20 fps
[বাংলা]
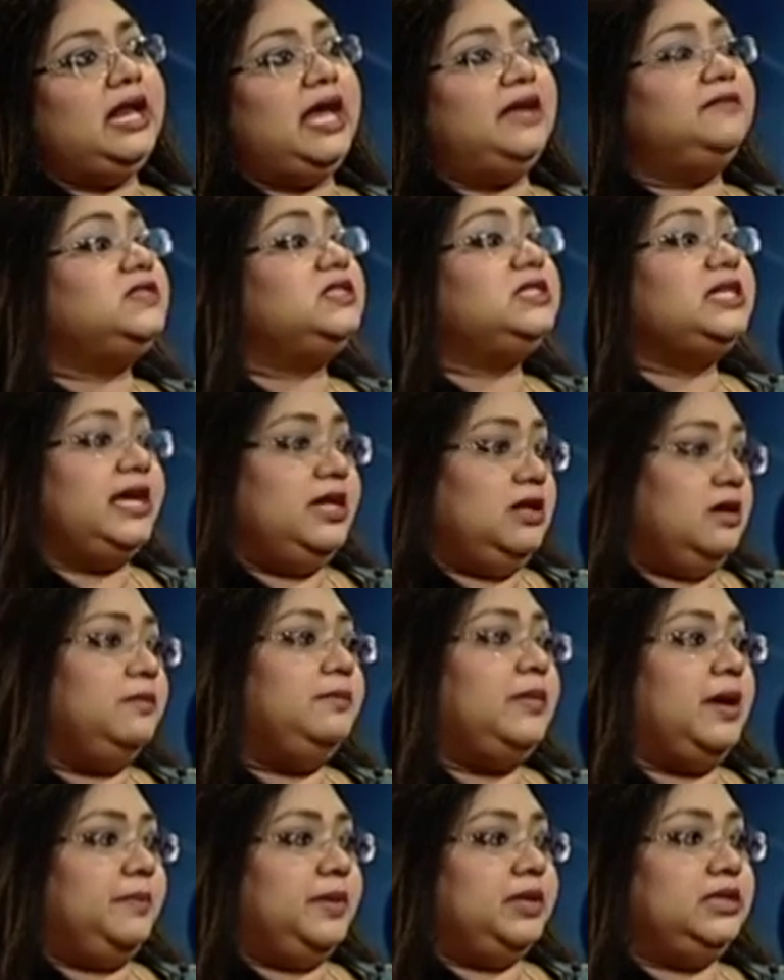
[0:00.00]
লাইফস্টাইল
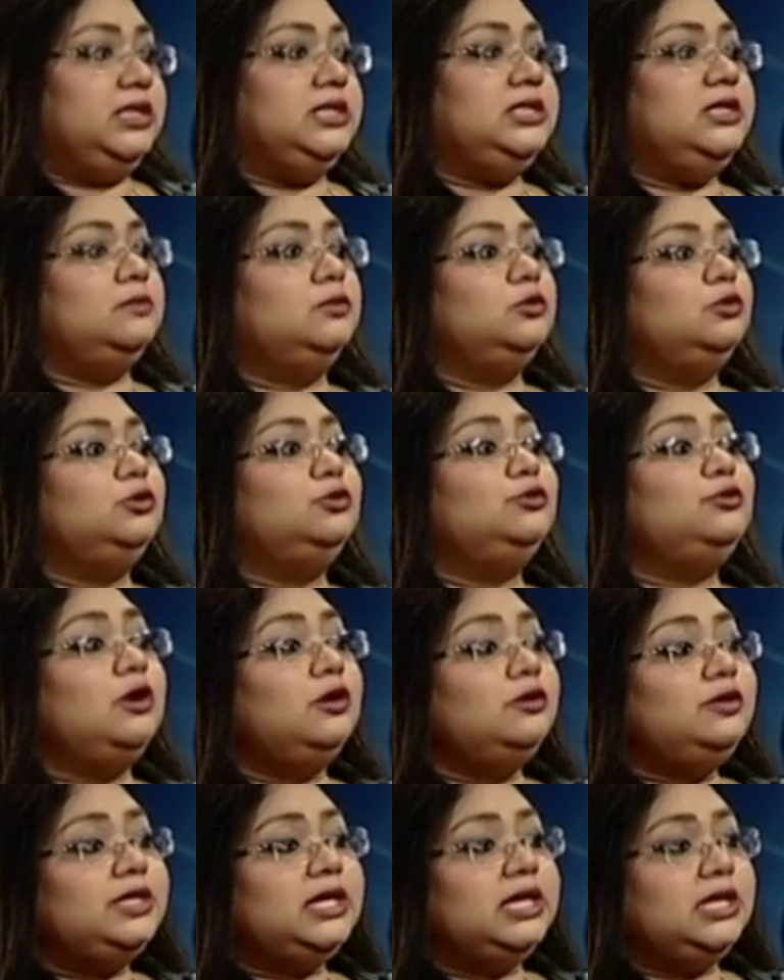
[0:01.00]
ব্যাপারটা যেমন দু
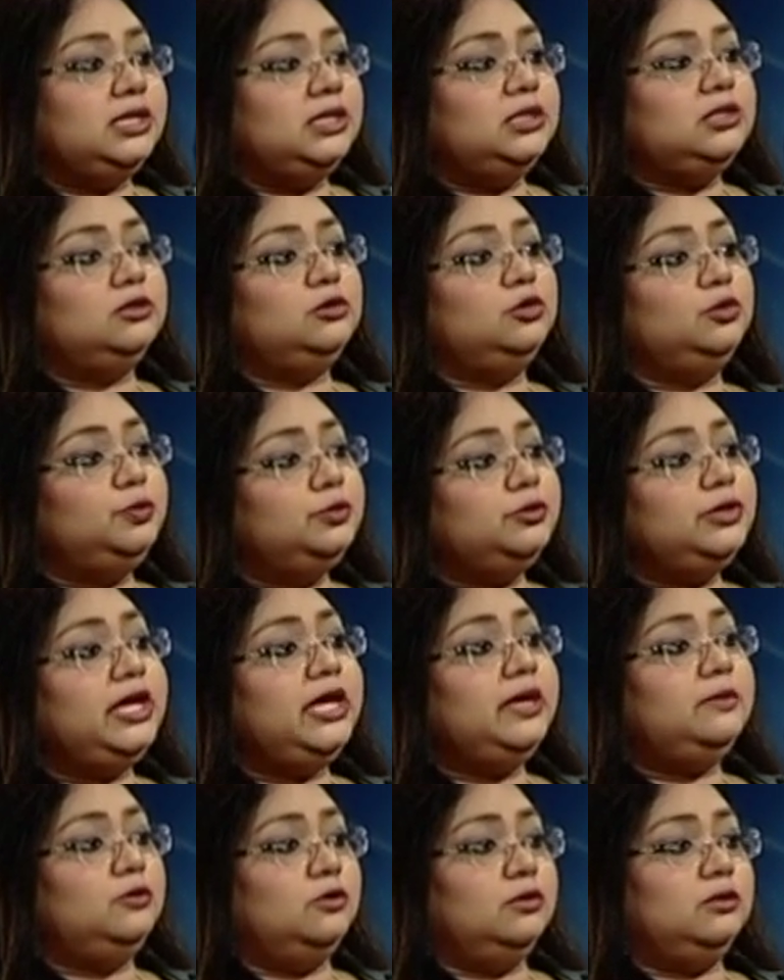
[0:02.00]
ঘন্টা দুপুরে
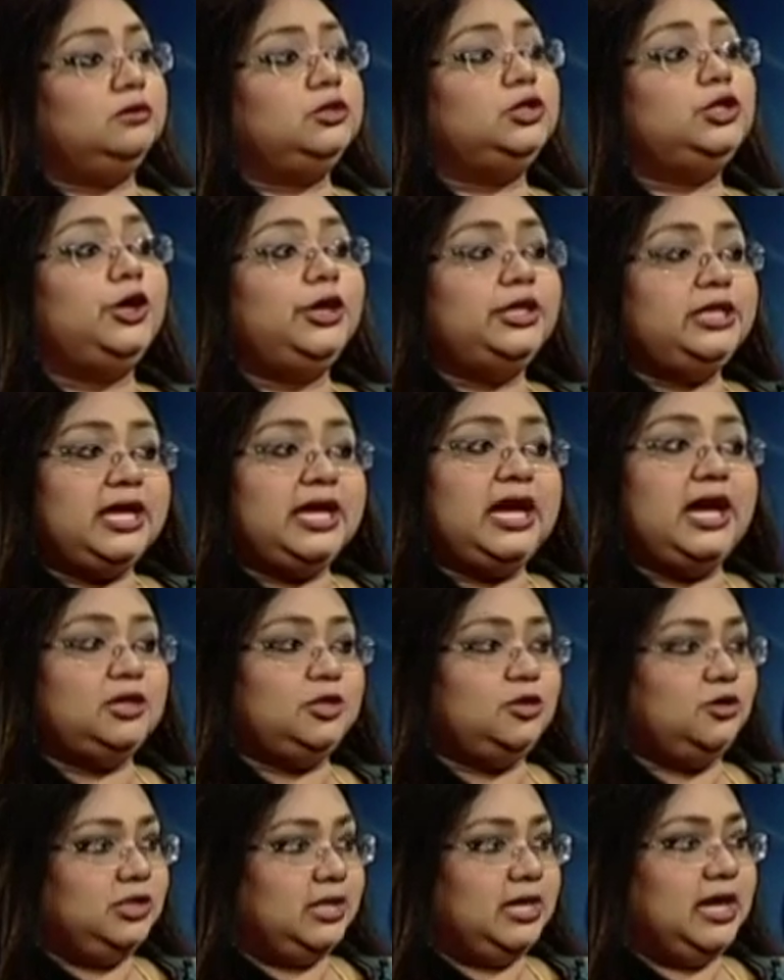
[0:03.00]
এবং ছয় থেকে আট
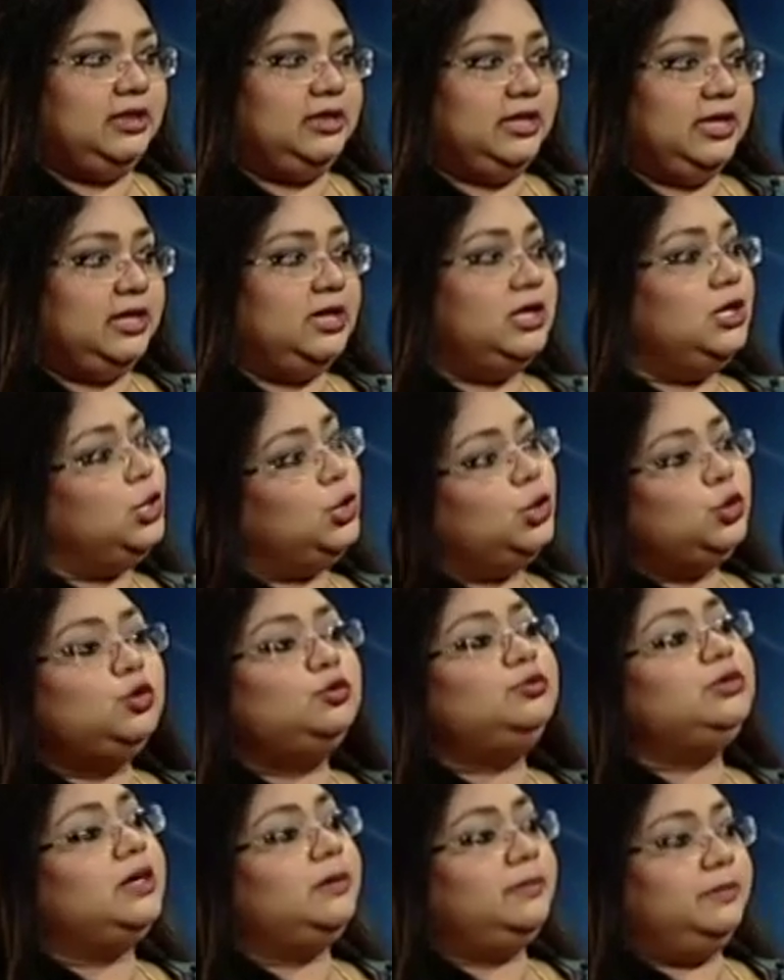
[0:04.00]
ঘন্টা রাতে
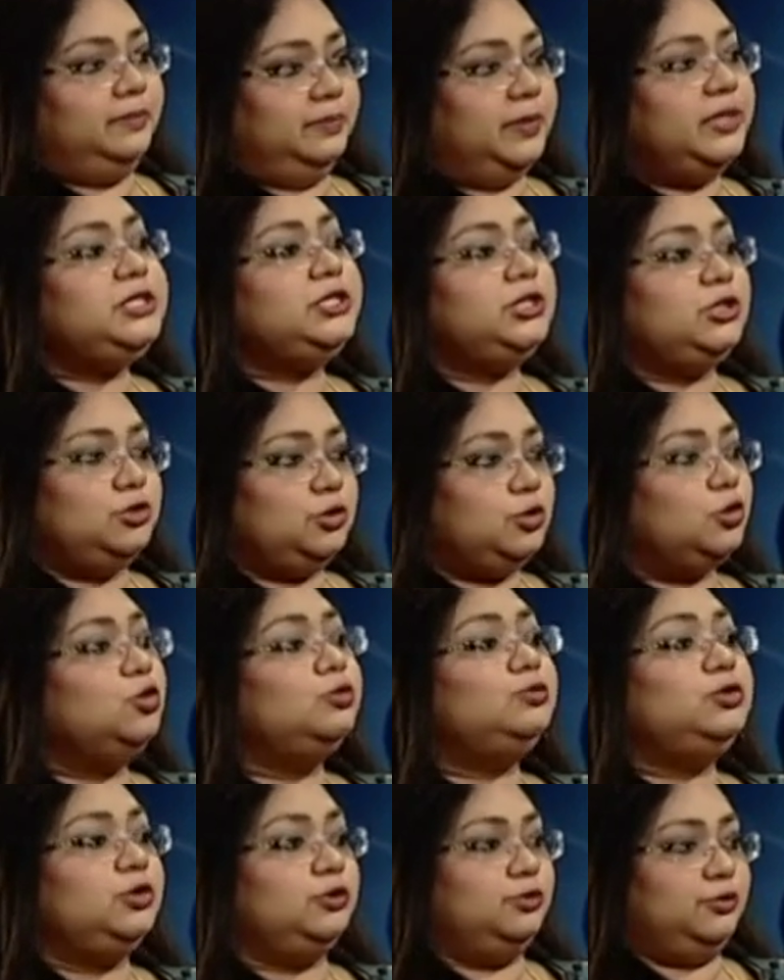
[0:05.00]
ঘুমটা পেশেন্টের জন্য
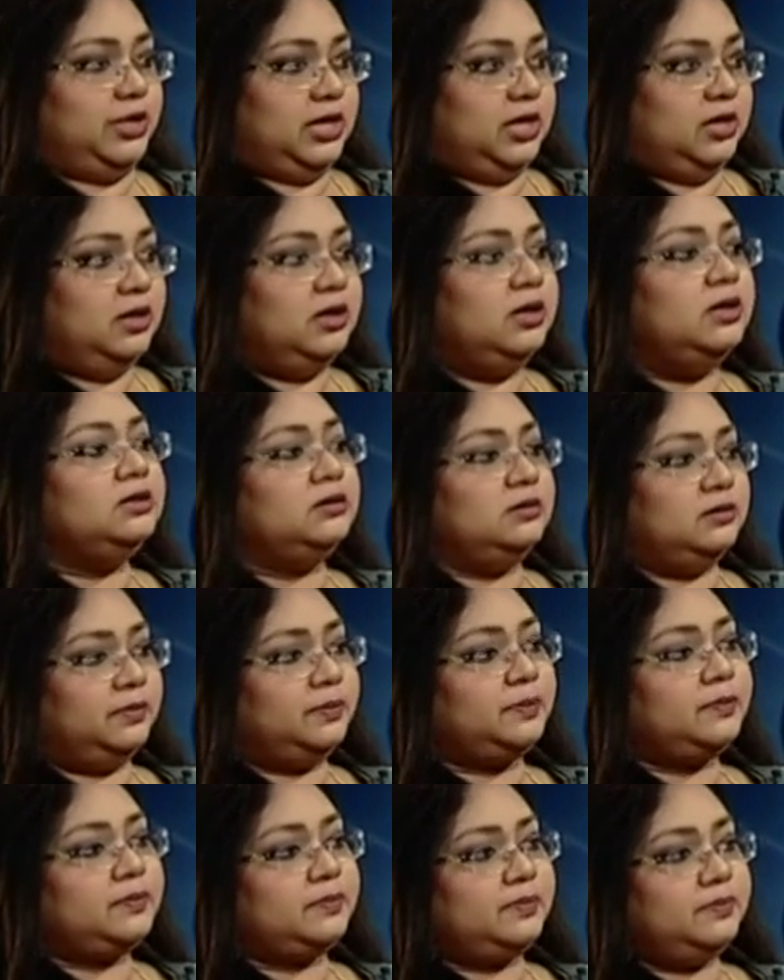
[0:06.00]
খুব জরুরি
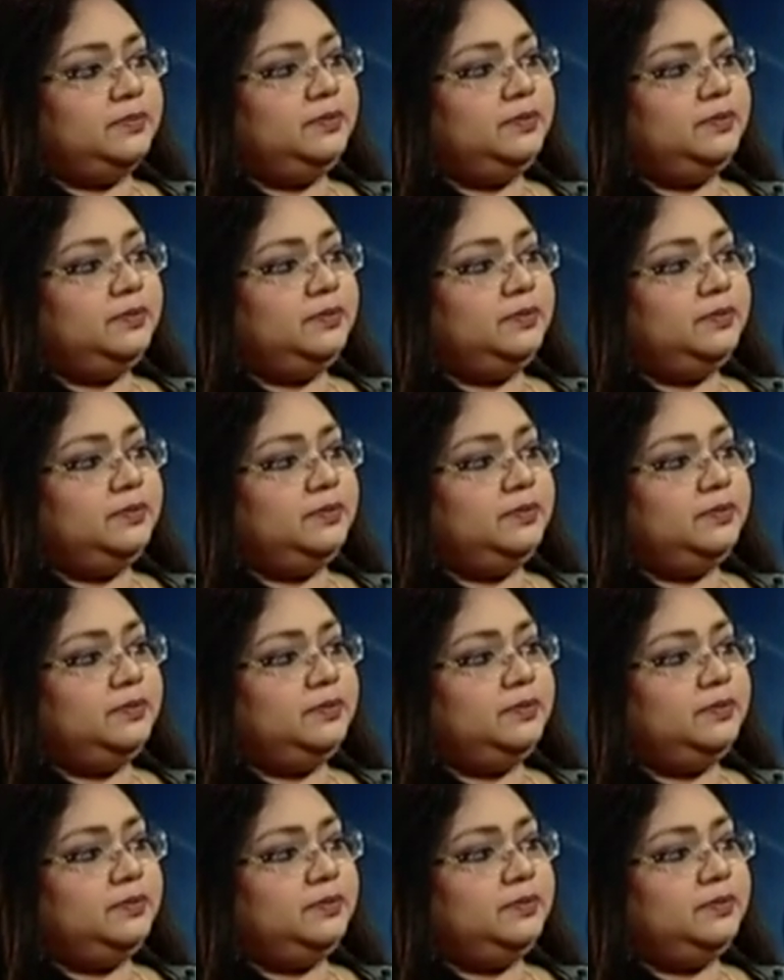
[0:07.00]
আচ্ছা